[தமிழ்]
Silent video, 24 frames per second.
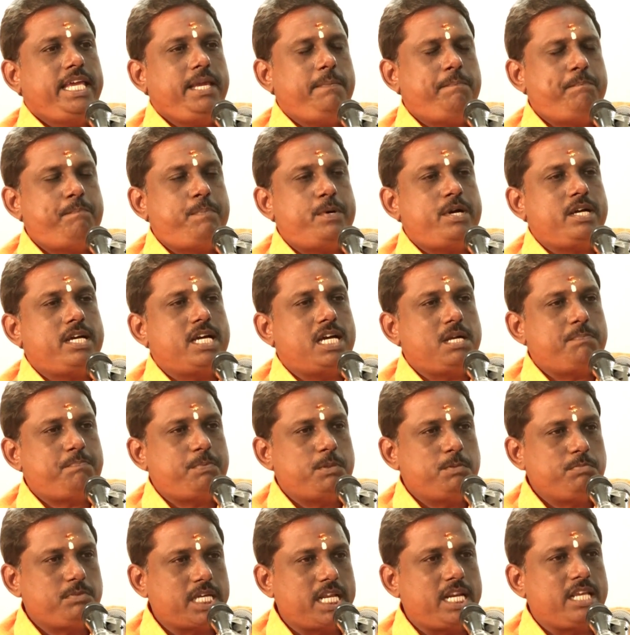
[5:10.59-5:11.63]
இப்போ
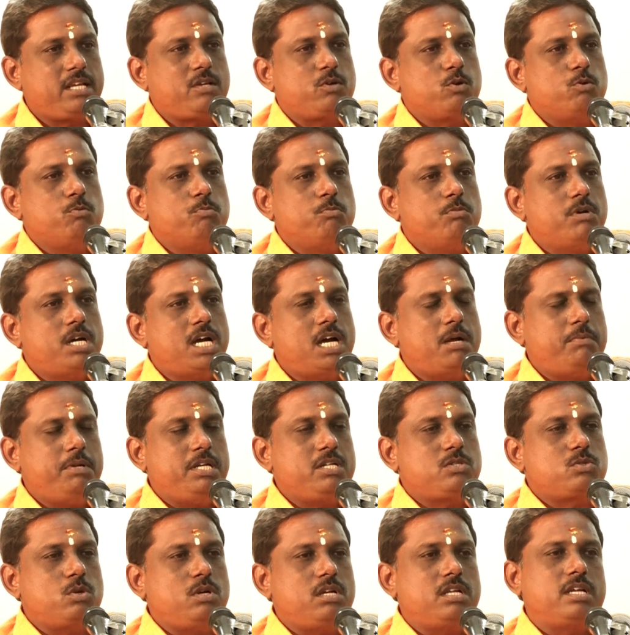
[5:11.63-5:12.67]
கர்ப்பம் தரிக்கும்
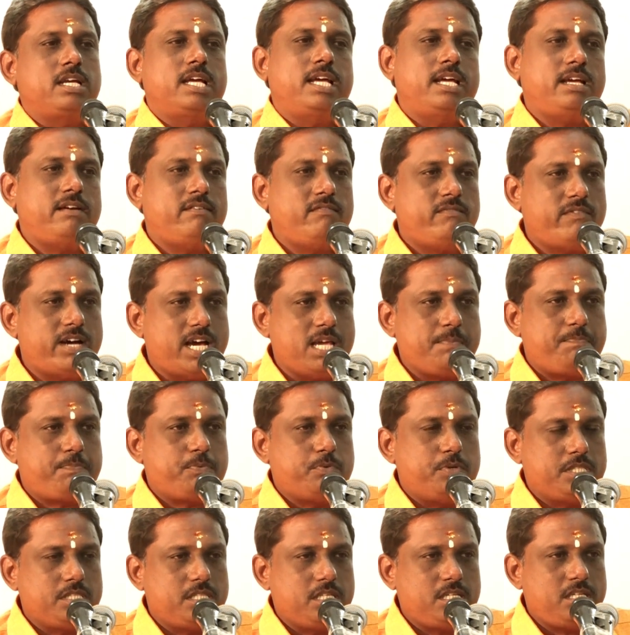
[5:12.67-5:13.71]
அப்படின்னு சொல்லுங்கள் வாய்ப்பு
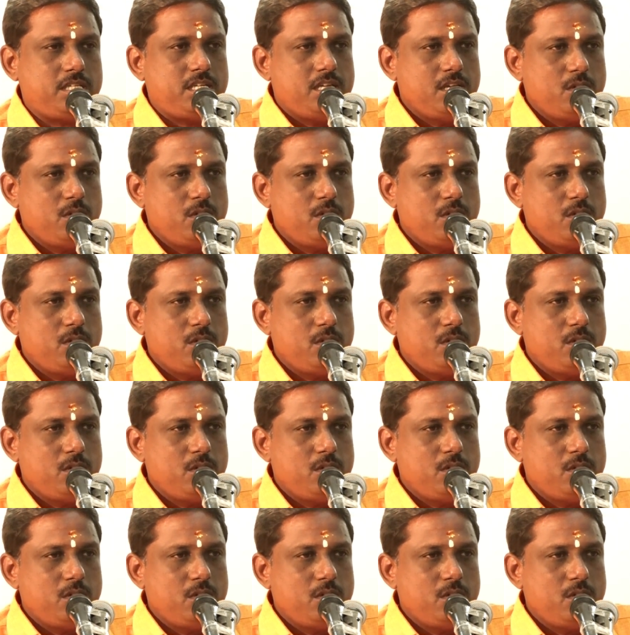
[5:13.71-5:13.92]
வந்து